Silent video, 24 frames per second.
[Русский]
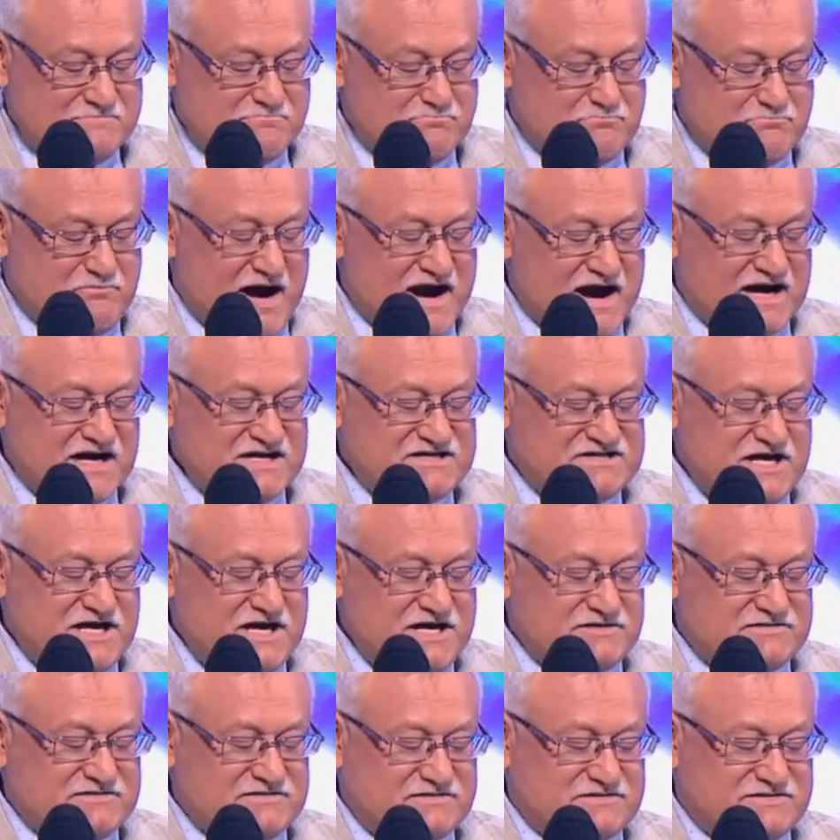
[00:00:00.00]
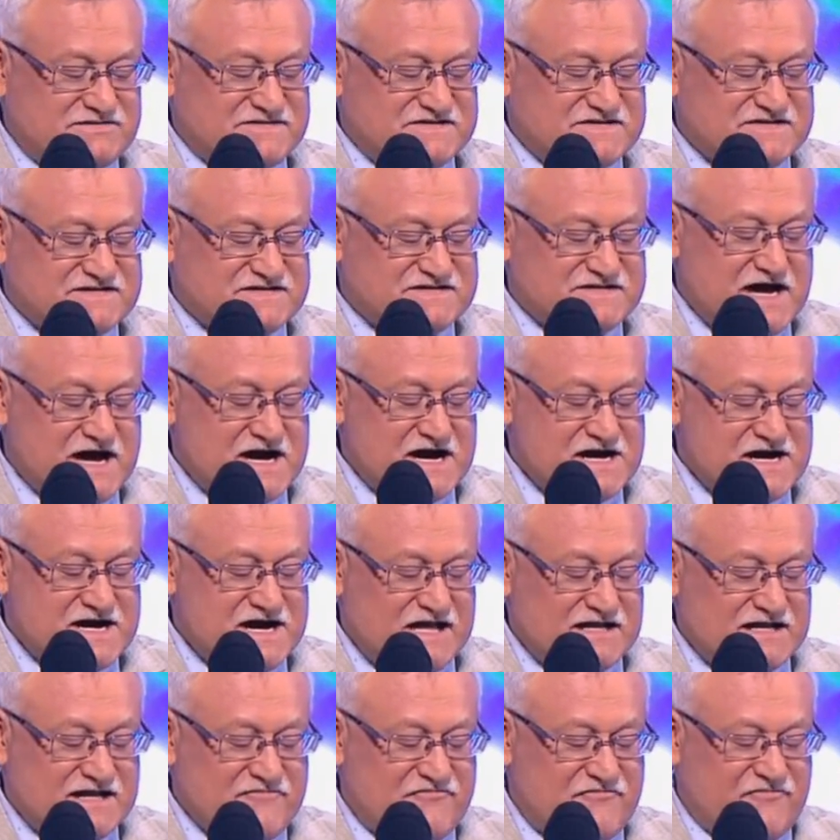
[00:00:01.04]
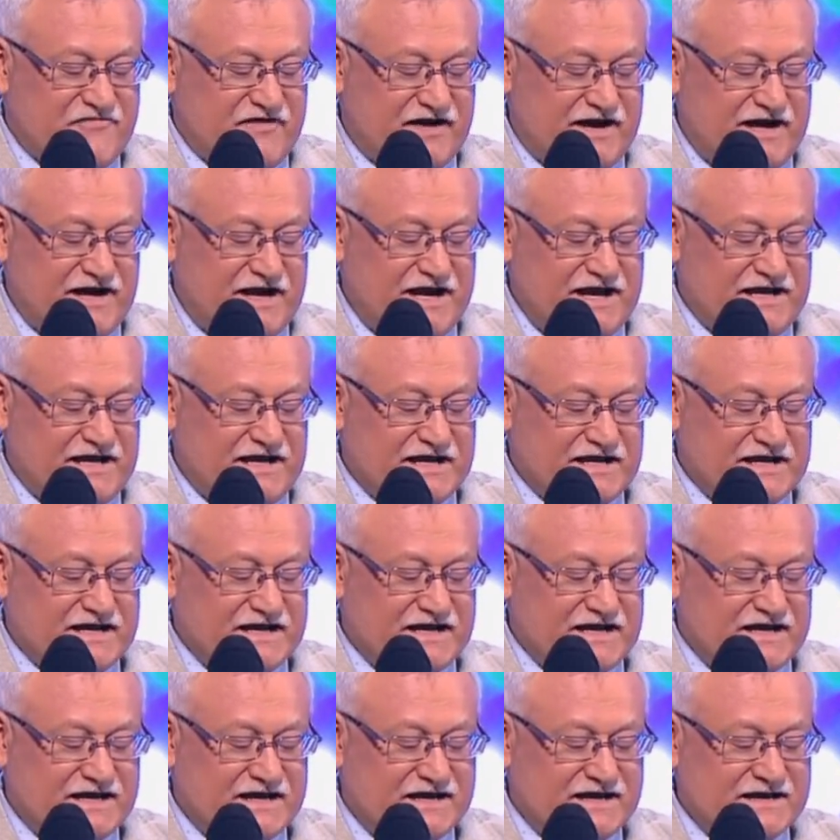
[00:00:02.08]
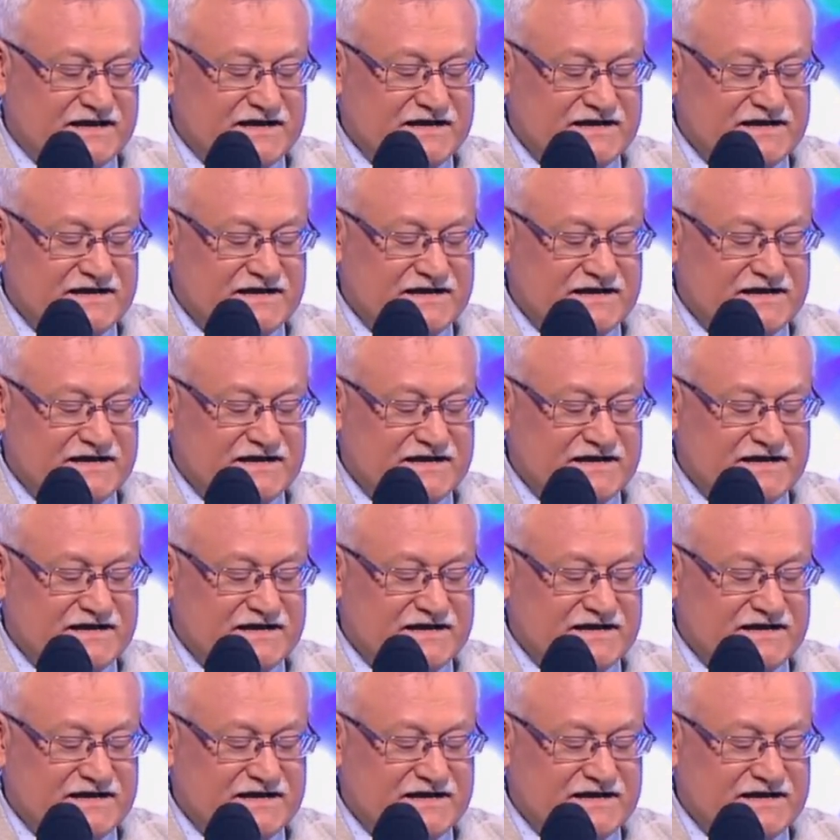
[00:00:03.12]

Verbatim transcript: «Паразит!» — заорала Фригия,